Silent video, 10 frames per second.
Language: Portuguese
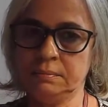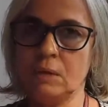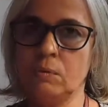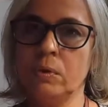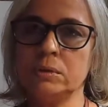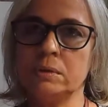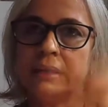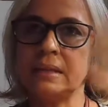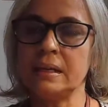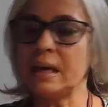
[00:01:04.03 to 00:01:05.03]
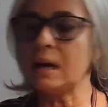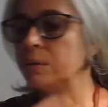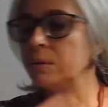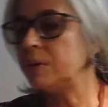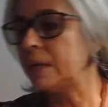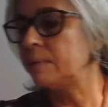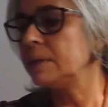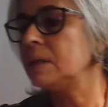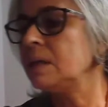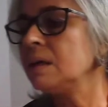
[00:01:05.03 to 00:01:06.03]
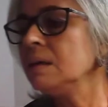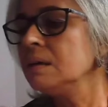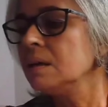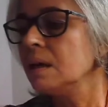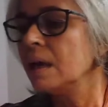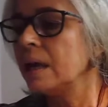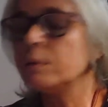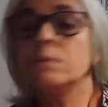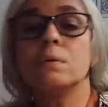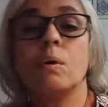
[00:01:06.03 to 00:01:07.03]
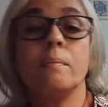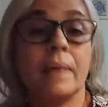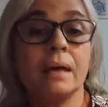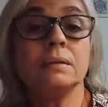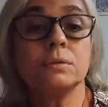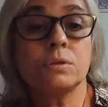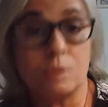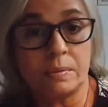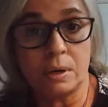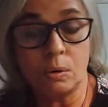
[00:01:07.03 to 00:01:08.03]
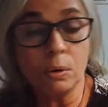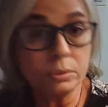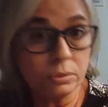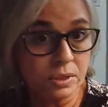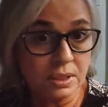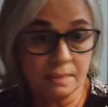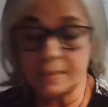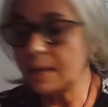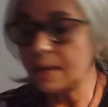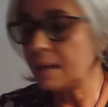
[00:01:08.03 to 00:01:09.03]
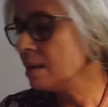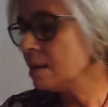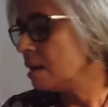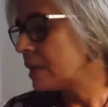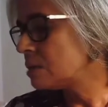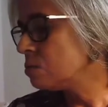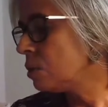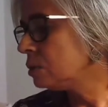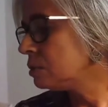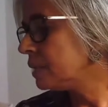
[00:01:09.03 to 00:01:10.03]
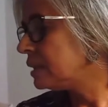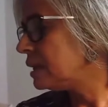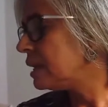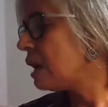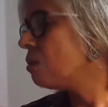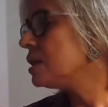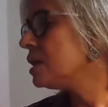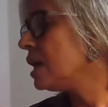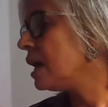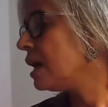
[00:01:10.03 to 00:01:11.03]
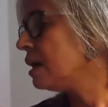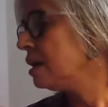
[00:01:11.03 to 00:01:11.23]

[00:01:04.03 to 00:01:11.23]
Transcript: um outro material que eu tenho aqui, eu comento sobre outros também, mas um outro material que é